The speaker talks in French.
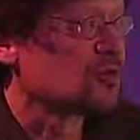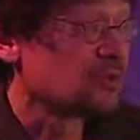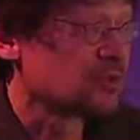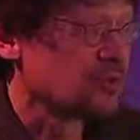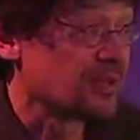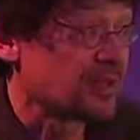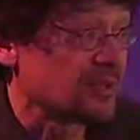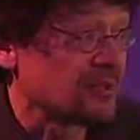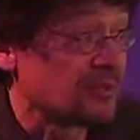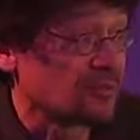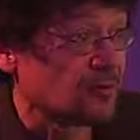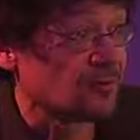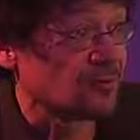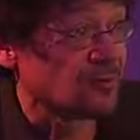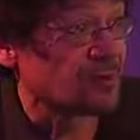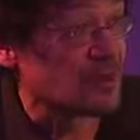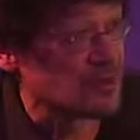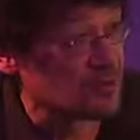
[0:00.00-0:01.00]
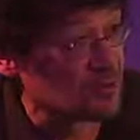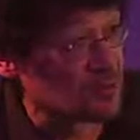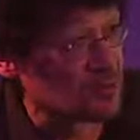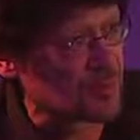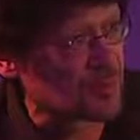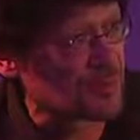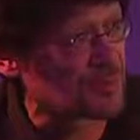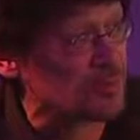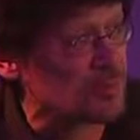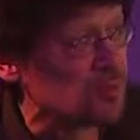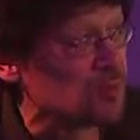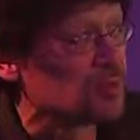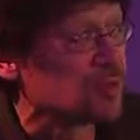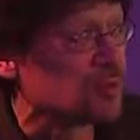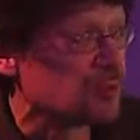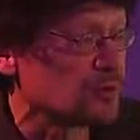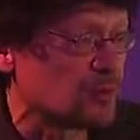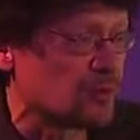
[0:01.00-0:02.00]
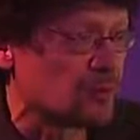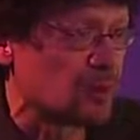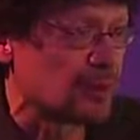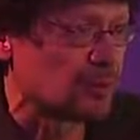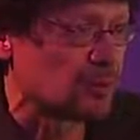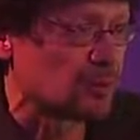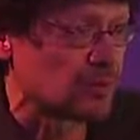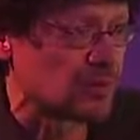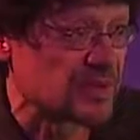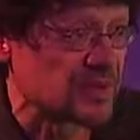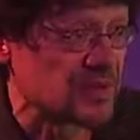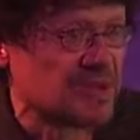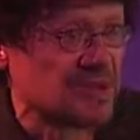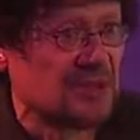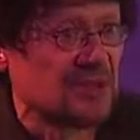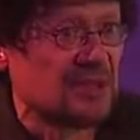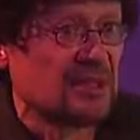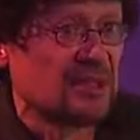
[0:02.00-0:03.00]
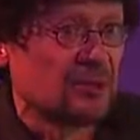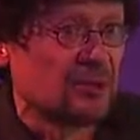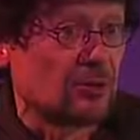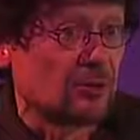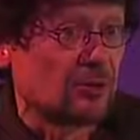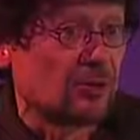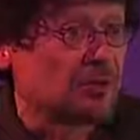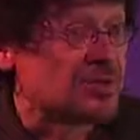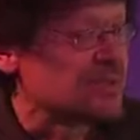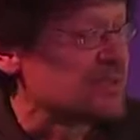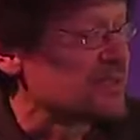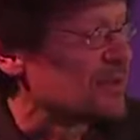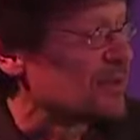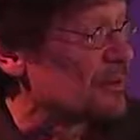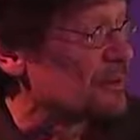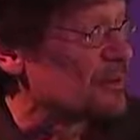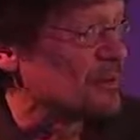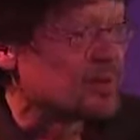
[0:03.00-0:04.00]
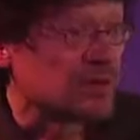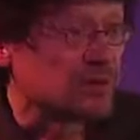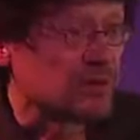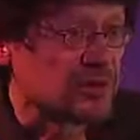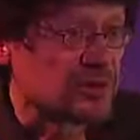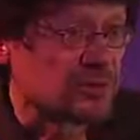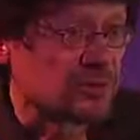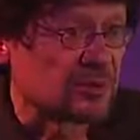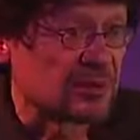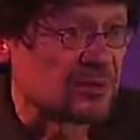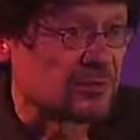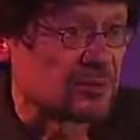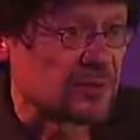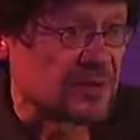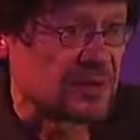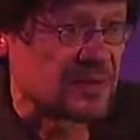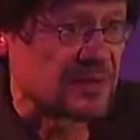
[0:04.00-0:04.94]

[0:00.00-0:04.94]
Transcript: que telle formation soit maintenue ou telle autre pas proposée. Donc, c'est vraiment un outil dont il faut se